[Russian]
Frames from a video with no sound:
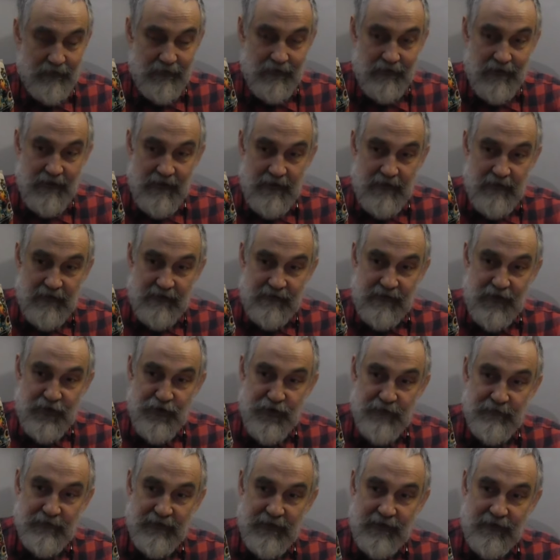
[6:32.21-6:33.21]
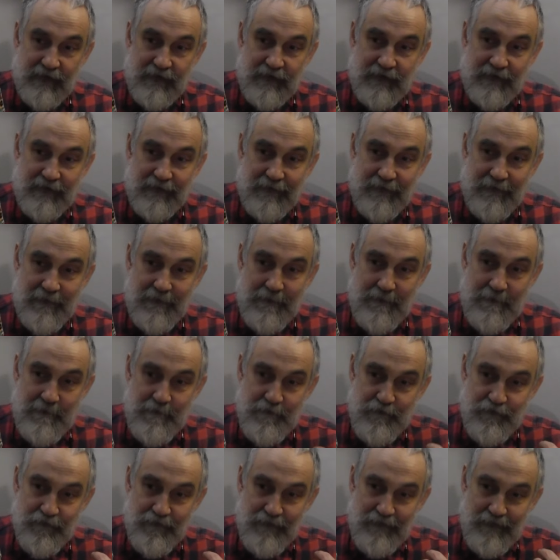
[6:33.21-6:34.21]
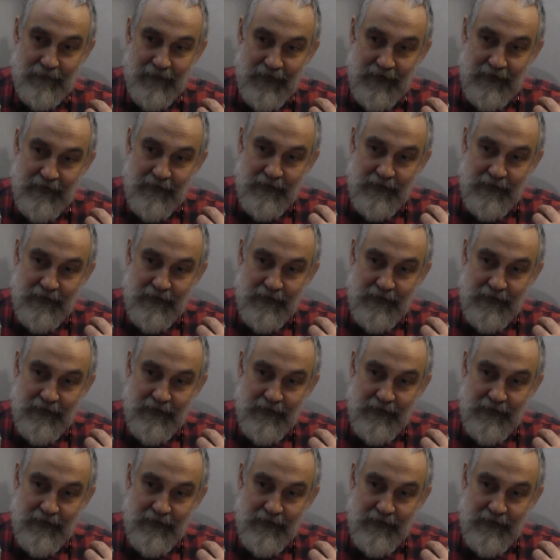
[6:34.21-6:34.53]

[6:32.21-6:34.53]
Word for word: э, скажем так, эм,